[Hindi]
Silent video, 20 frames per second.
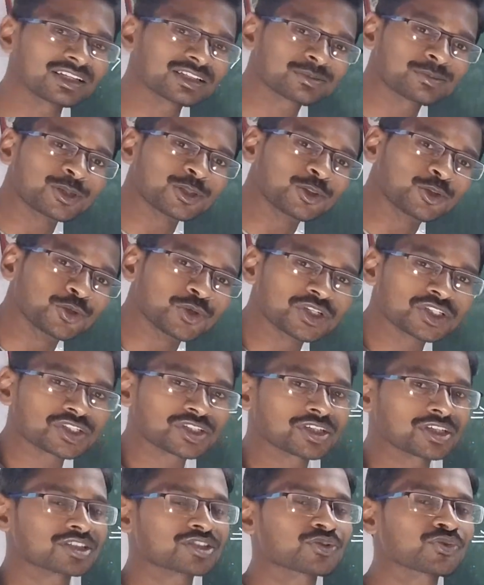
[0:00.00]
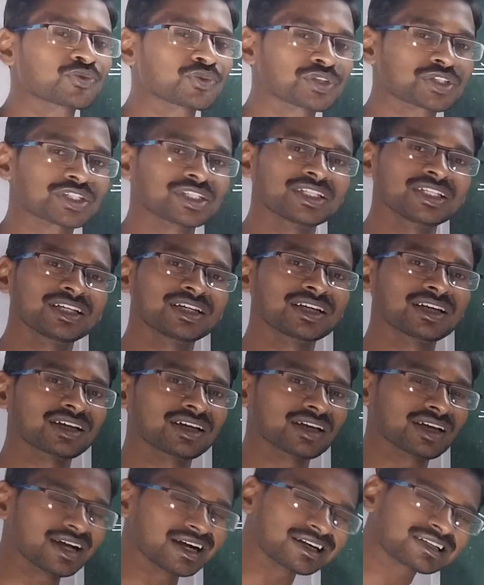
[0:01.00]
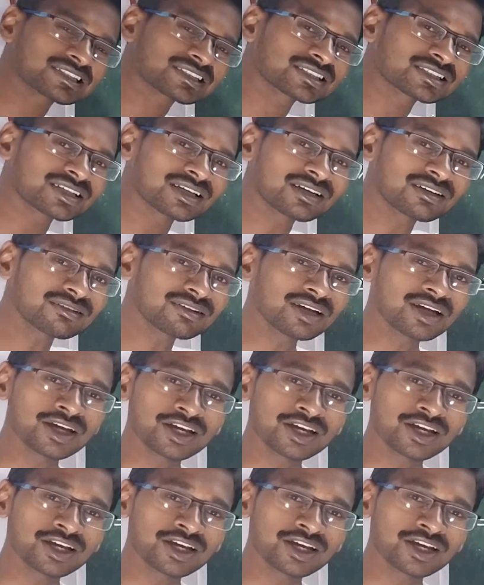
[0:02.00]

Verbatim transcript: इसमें दो स्ट्रक्चर को स्टडी करेंगे अक्सर